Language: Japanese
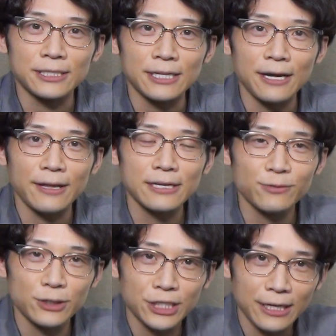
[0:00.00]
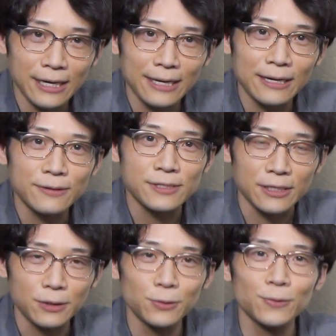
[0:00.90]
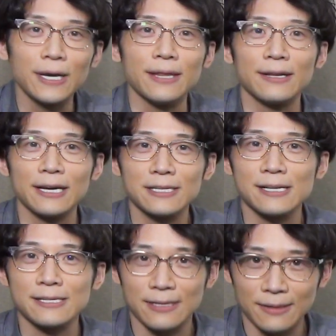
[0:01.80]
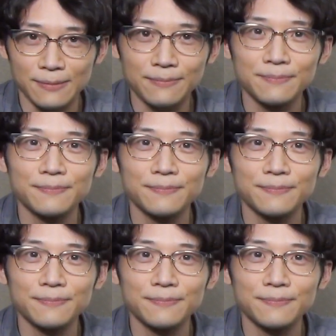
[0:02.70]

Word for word: した Thanks for watching and I'll see you in the next lesson